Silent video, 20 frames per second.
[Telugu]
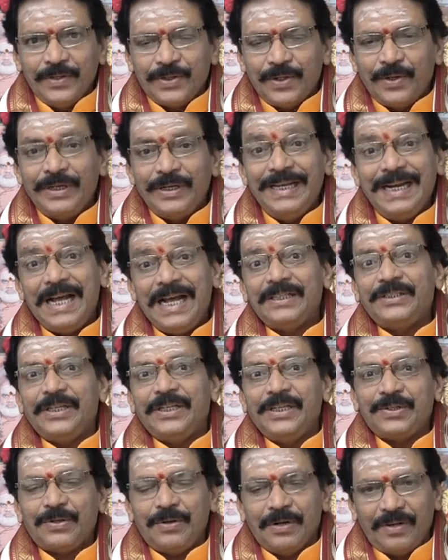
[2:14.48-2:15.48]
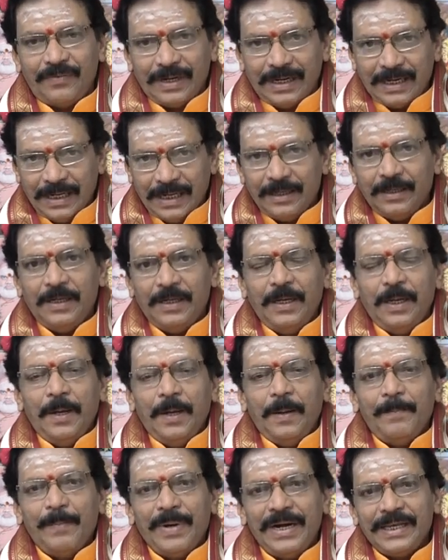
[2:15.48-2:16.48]
సో ఇలా చేసుకోవడం వలన
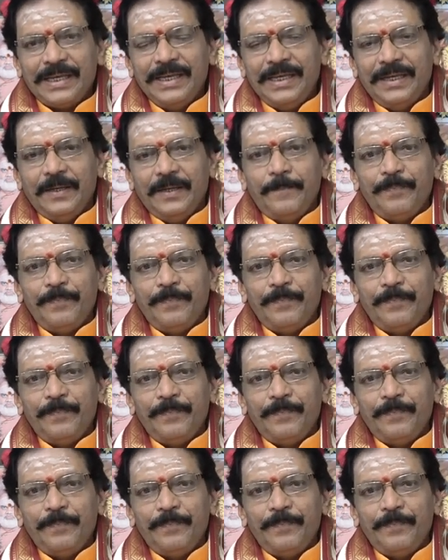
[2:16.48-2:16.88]
మనకి